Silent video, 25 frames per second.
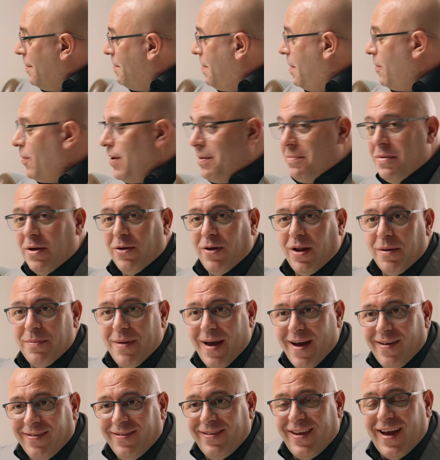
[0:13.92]
Abbiamo cambiato la
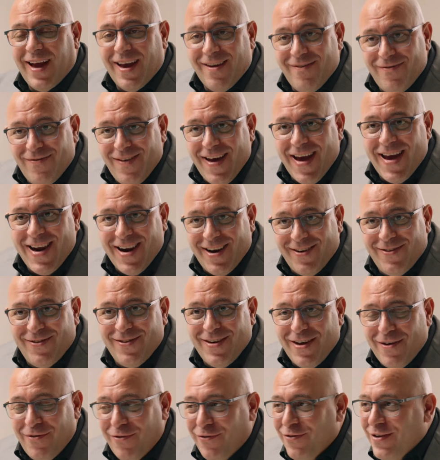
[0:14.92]
pianta, è vera,
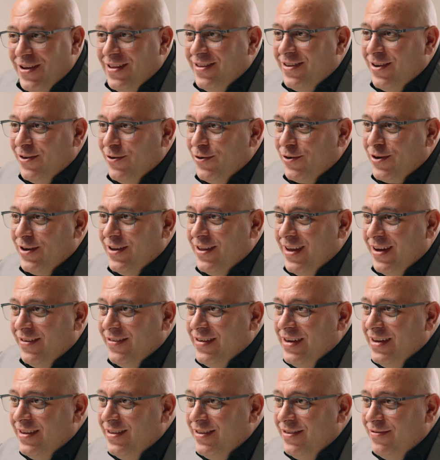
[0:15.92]
non è finta, è un'orchidea
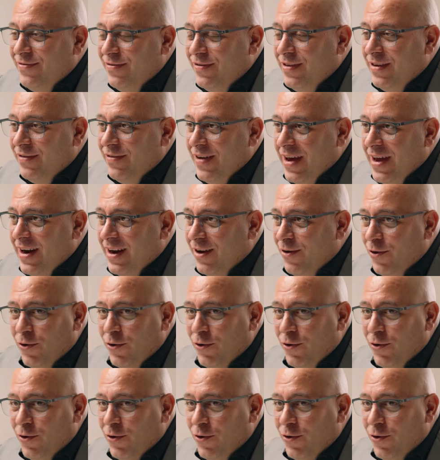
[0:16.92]
vera che